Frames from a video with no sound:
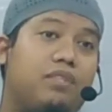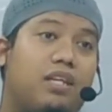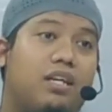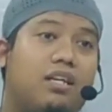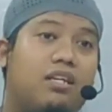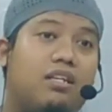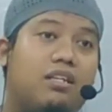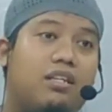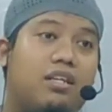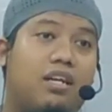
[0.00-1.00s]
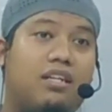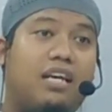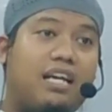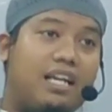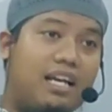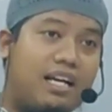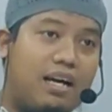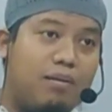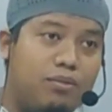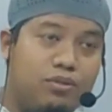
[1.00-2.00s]
ya, hendaklah
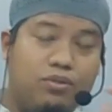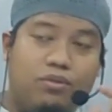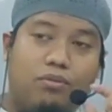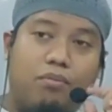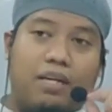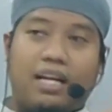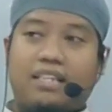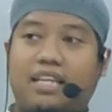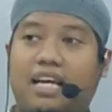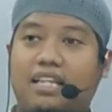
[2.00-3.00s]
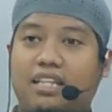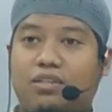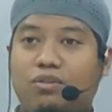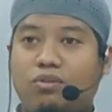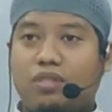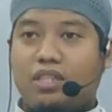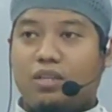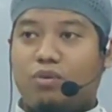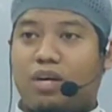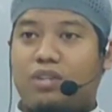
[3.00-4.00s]
kamu menasehatiku
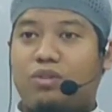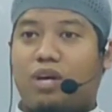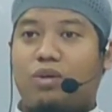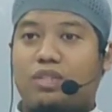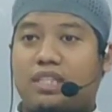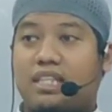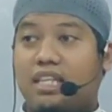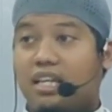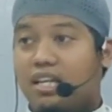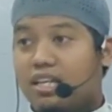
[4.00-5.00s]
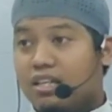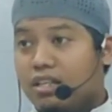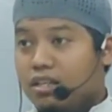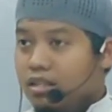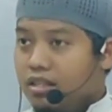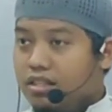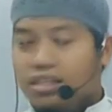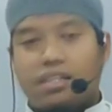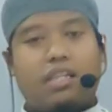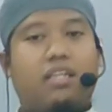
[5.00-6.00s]
di waktu aku sendi
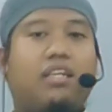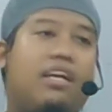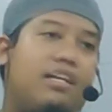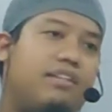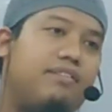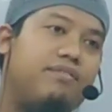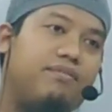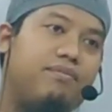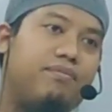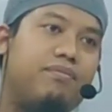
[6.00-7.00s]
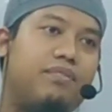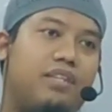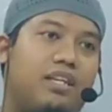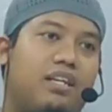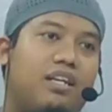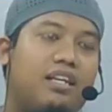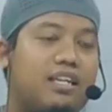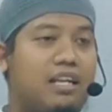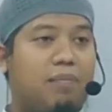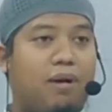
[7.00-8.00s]
sendirian ya
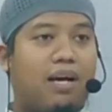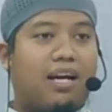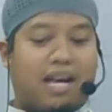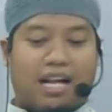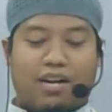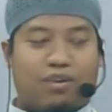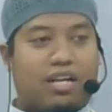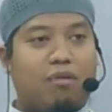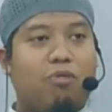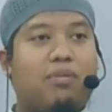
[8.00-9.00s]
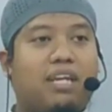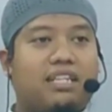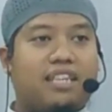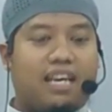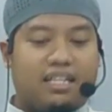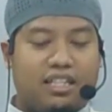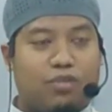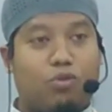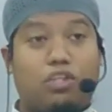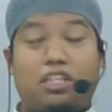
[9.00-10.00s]
kenapa kalau kamu
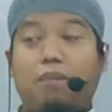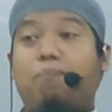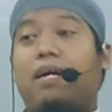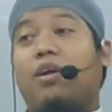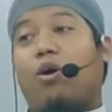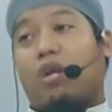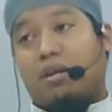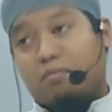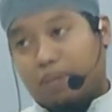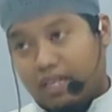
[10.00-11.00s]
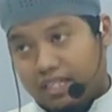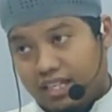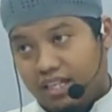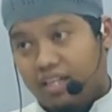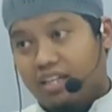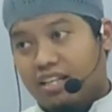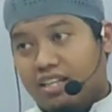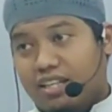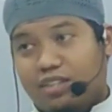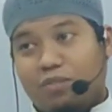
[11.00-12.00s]
menasehatiku di depan orang banyak
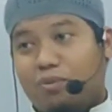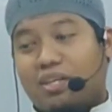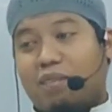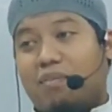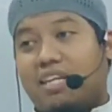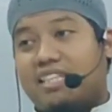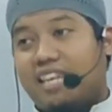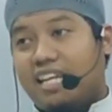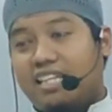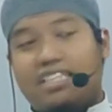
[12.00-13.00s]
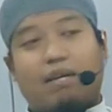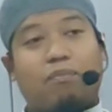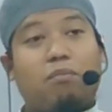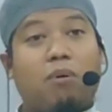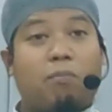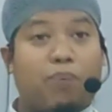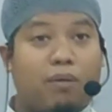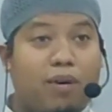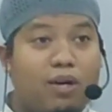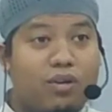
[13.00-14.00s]
itu bukan menasehati tapi
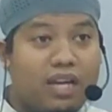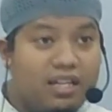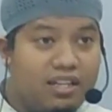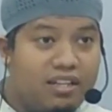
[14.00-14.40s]
mempermalukan